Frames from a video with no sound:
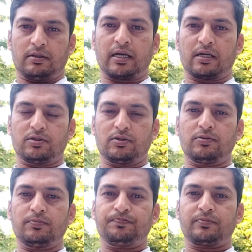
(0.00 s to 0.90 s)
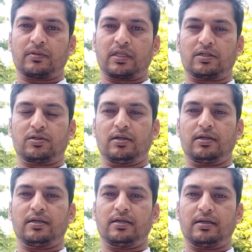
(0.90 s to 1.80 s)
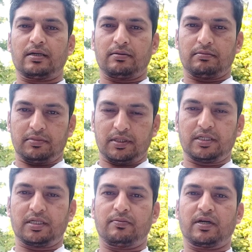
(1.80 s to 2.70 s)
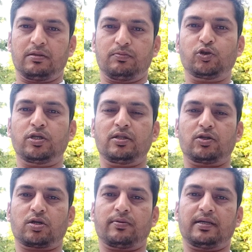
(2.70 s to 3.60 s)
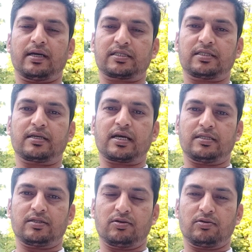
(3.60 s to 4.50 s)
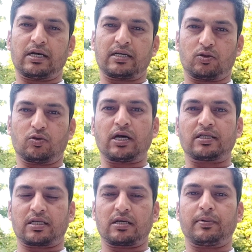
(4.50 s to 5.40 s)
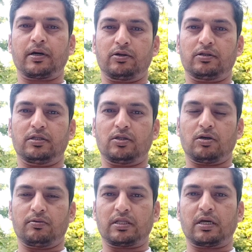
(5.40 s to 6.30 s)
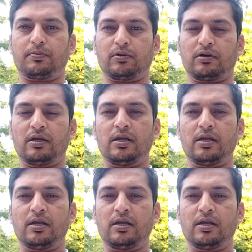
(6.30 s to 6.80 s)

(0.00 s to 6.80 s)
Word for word: দেখার জন্য আসলে বিদেশের বাড়িতে বুঝে নিতে সবাই আসছি কাজের জন্য আগে তো কাজটাকে প্রায়োরিটি দিতে হবে তারপর